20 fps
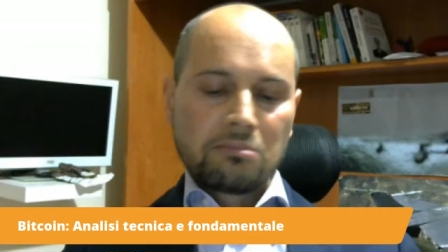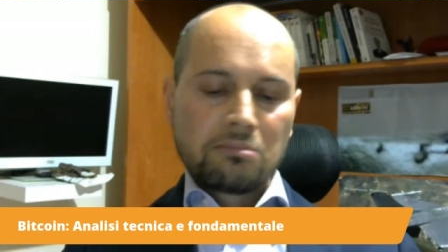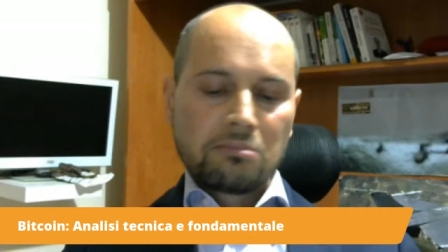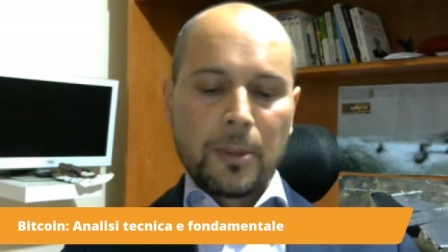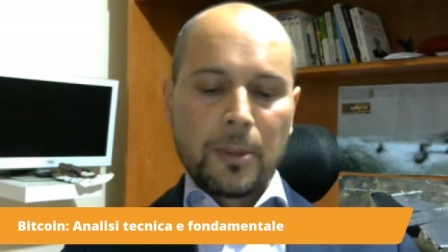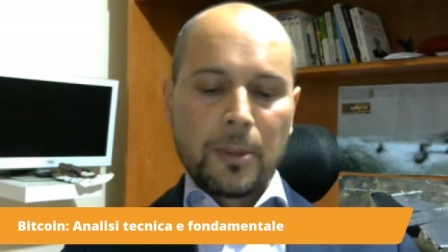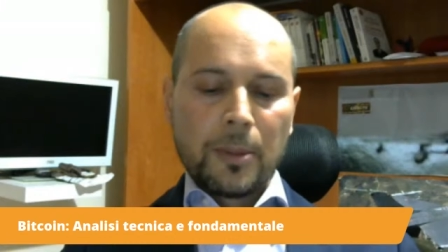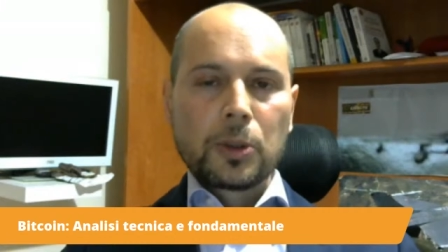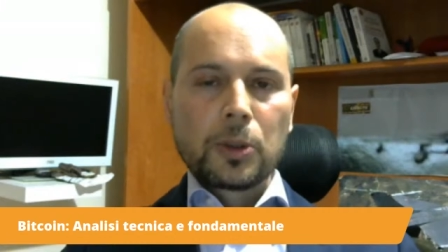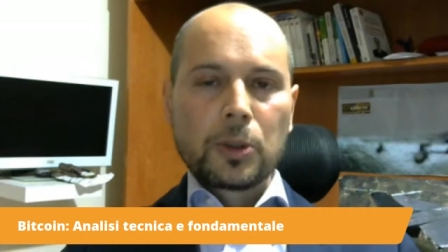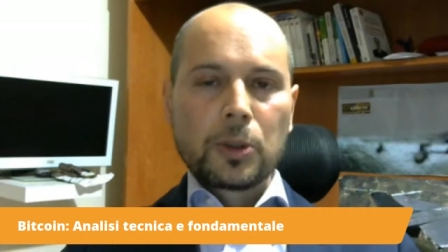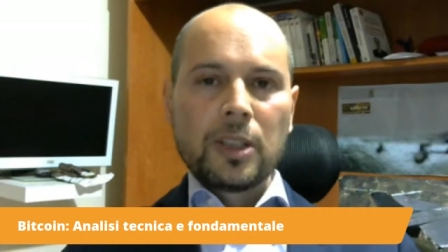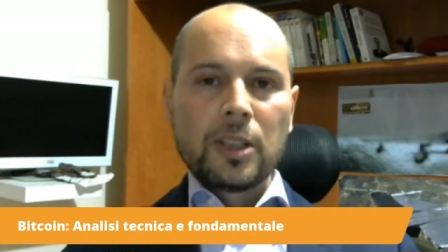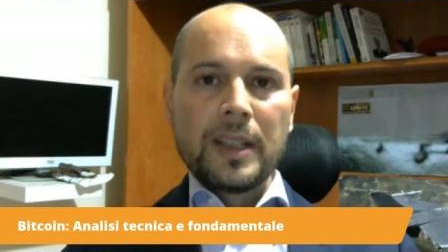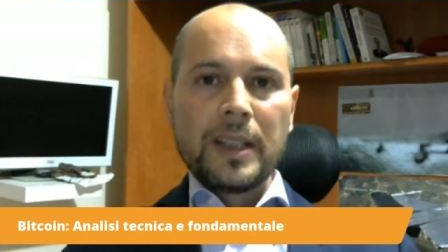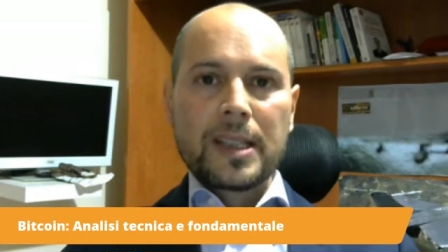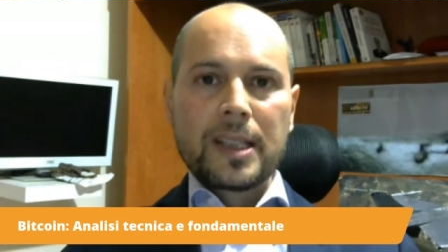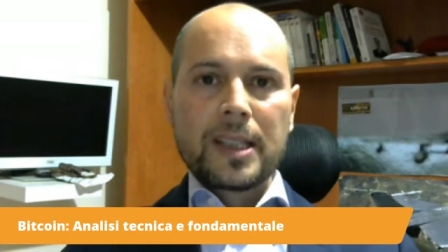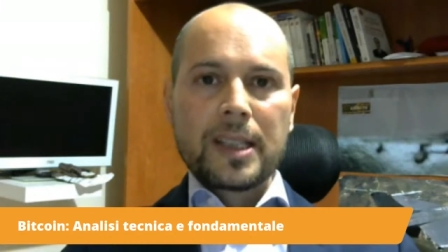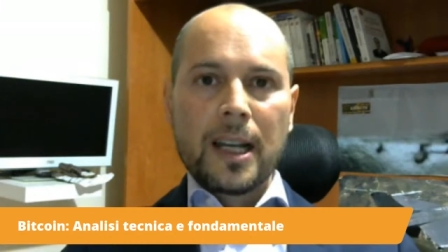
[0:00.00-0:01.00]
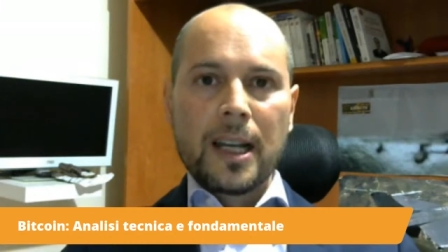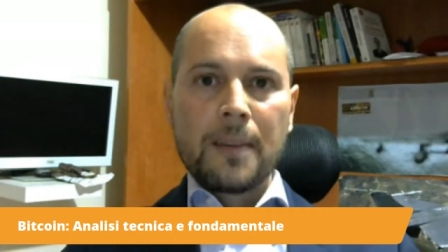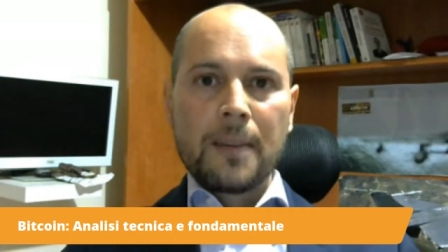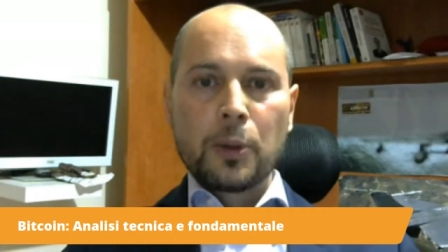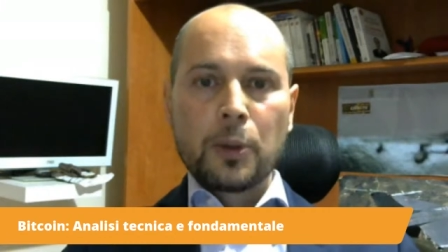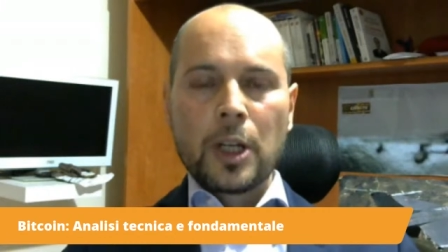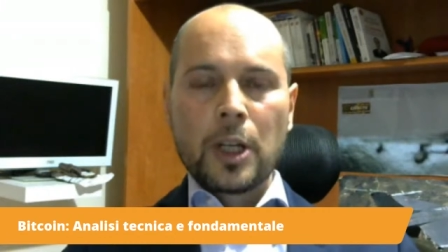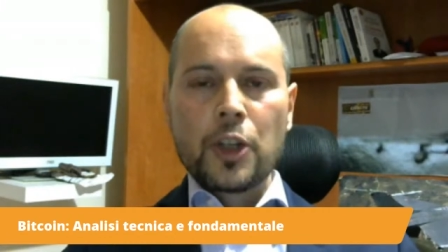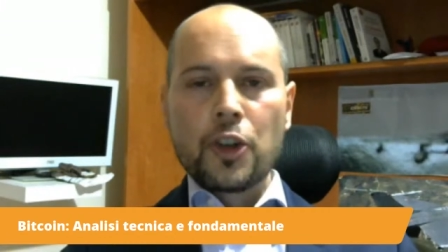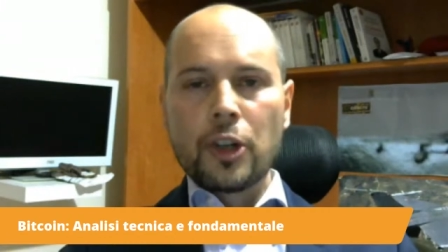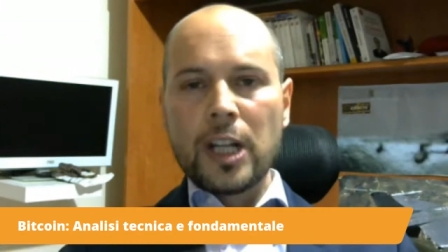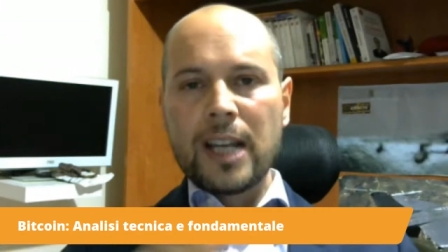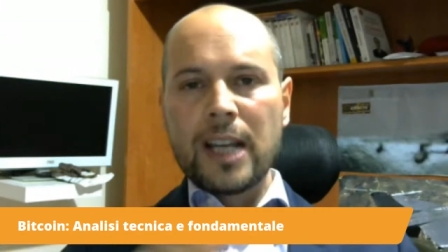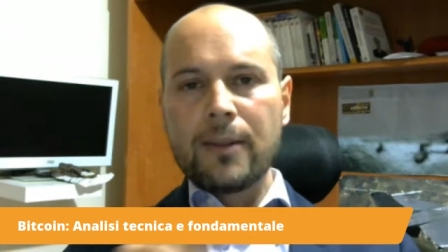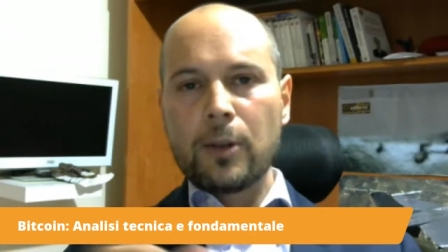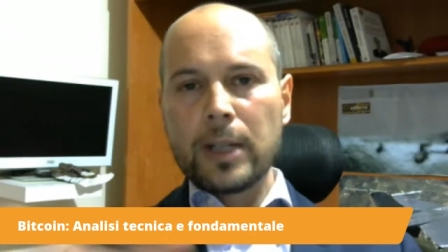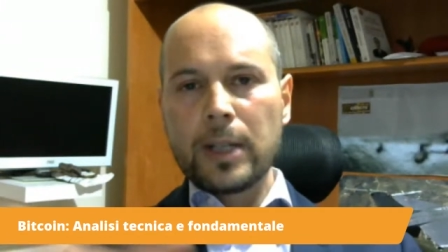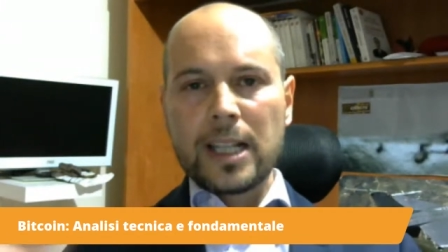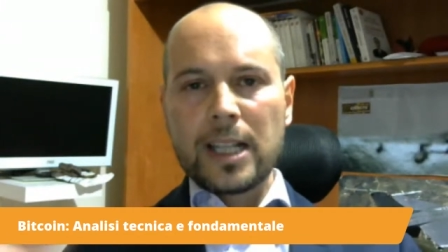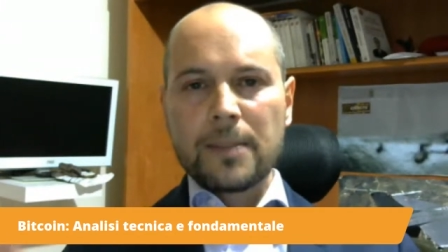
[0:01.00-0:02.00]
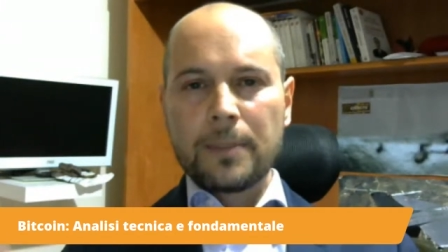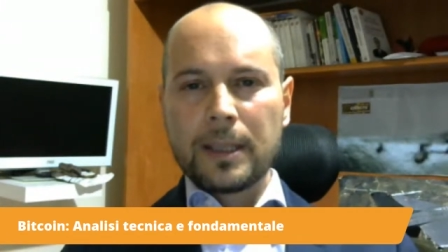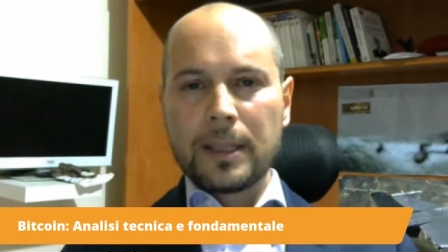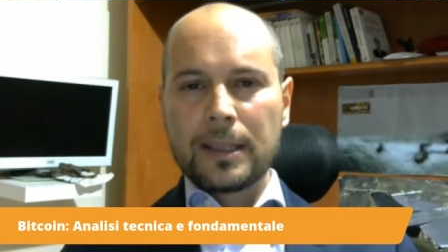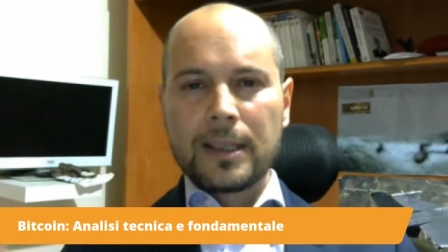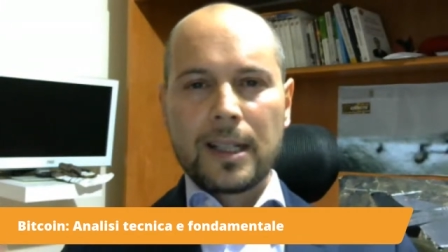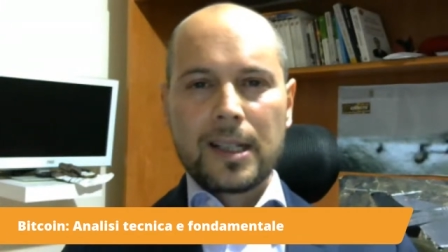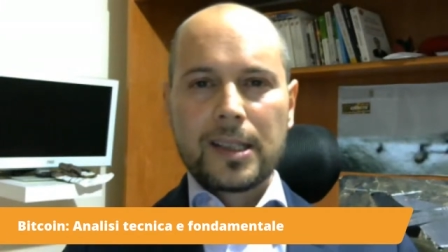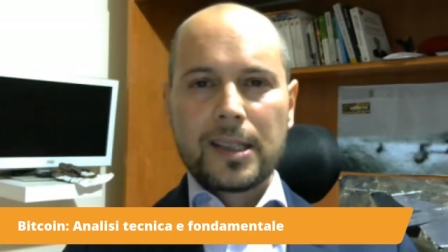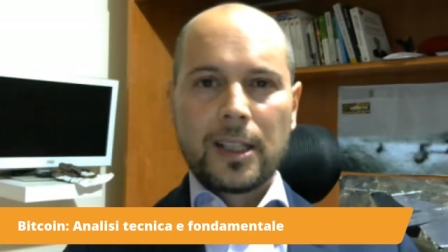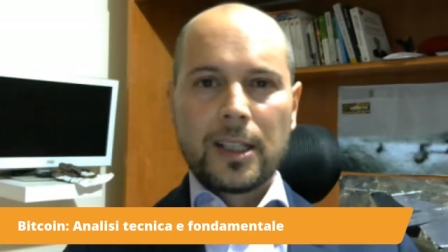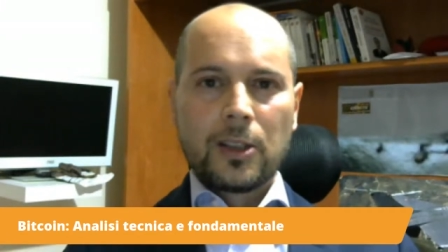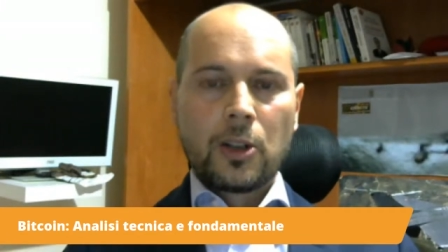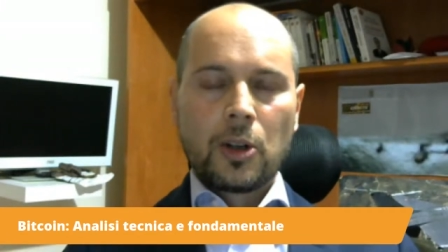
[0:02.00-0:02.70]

dal mio punto di vista è più ragionevole aspettarsi